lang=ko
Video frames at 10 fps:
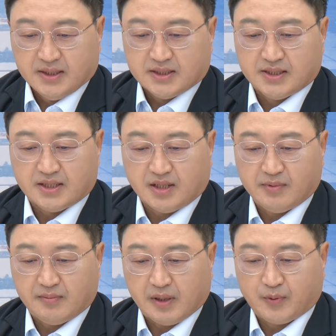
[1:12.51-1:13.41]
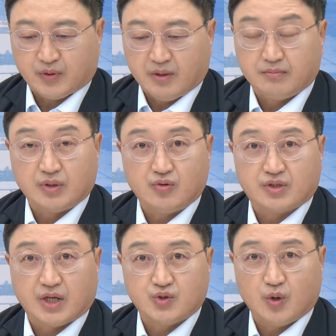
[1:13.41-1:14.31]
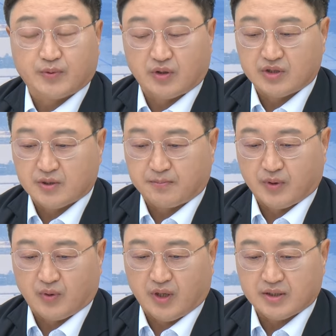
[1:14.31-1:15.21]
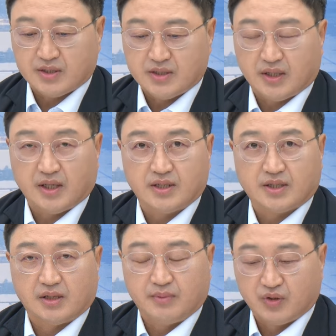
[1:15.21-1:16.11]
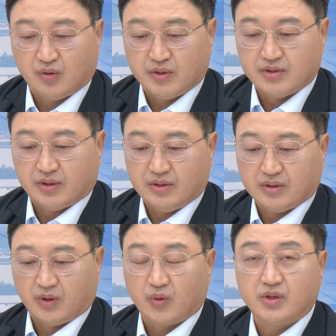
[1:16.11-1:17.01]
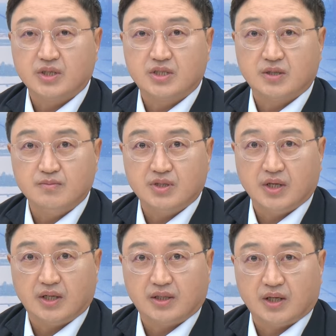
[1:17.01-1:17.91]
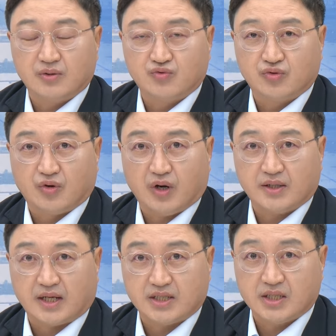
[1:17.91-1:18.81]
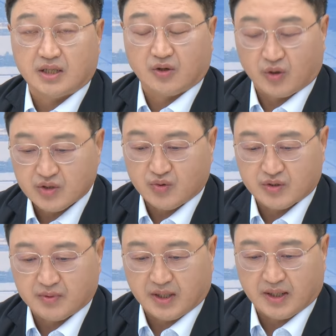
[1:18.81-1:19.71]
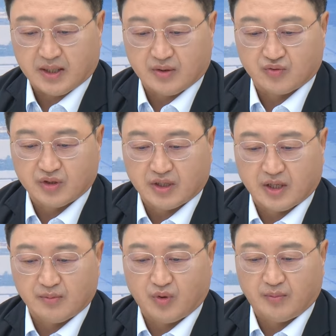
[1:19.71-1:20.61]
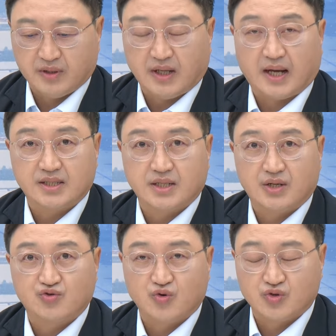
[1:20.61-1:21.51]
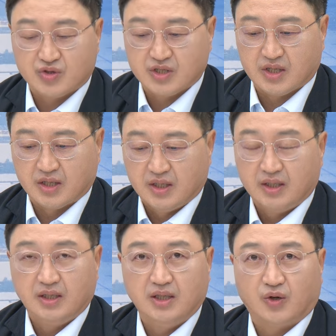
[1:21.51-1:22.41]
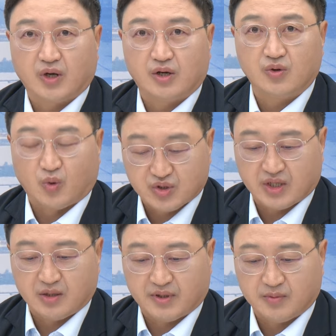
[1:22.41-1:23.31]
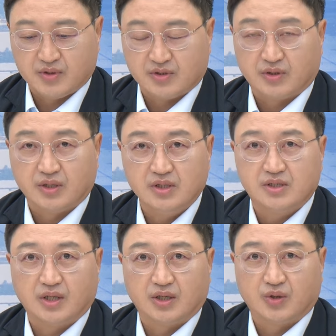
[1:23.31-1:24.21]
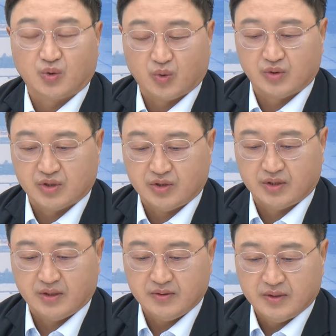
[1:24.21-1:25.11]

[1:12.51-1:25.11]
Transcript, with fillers: 지난 3일 발표된 미국 제조업 경기 지표가 시장의 예상을 밑돌면서 경기 침체에 대한 우려가 다시 커지고 있습니다. 우리나라를 포함한 아시아 주요 증시 이 영향을 고스란히 받으면서 일제히 유동을 쳤는데요.